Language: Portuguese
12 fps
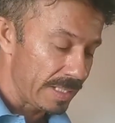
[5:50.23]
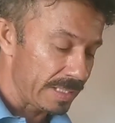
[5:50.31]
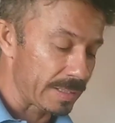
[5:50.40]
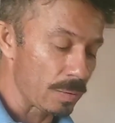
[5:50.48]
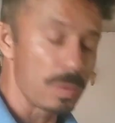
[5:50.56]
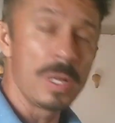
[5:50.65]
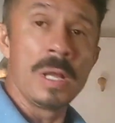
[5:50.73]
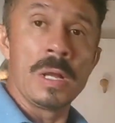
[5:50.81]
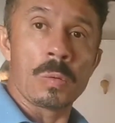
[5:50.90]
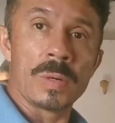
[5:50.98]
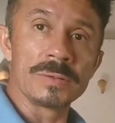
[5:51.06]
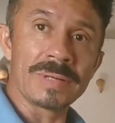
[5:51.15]
Então,
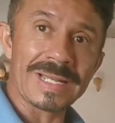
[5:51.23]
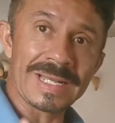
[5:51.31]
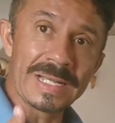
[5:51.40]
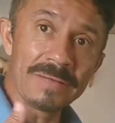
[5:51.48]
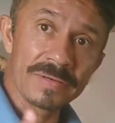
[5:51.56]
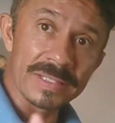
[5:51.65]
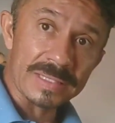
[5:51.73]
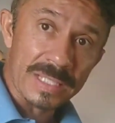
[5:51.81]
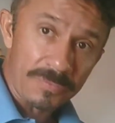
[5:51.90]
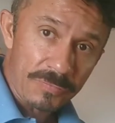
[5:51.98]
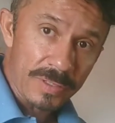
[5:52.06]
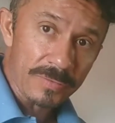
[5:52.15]
quando ela
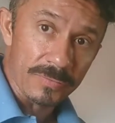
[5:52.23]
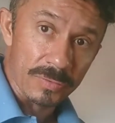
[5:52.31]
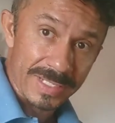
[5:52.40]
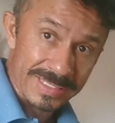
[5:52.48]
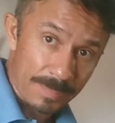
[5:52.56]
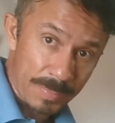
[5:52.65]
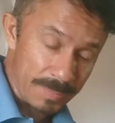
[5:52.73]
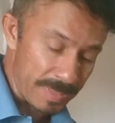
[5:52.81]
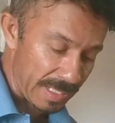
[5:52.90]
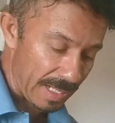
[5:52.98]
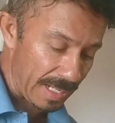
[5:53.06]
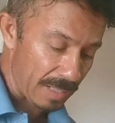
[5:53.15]
levantar fervura essa
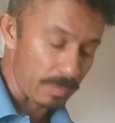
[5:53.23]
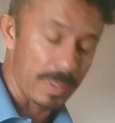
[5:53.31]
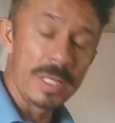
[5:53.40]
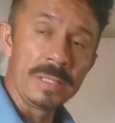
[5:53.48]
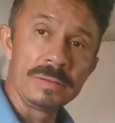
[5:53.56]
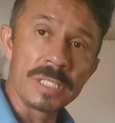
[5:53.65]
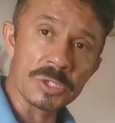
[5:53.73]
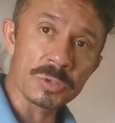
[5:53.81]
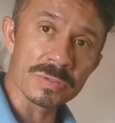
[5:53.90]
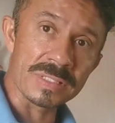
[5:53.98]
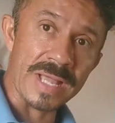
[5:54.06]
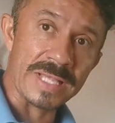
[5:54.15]
primeira água, deixo
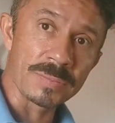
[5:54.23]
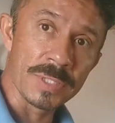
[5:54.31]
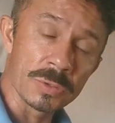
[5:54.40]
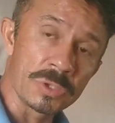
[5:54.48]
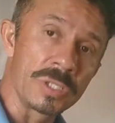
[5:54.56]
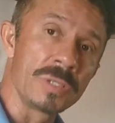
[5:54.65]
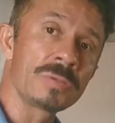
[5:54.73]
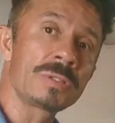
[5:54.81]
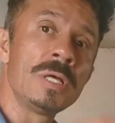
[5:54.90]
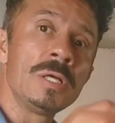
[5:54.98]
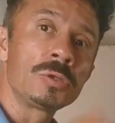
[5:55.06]
uns 10 minutinhos,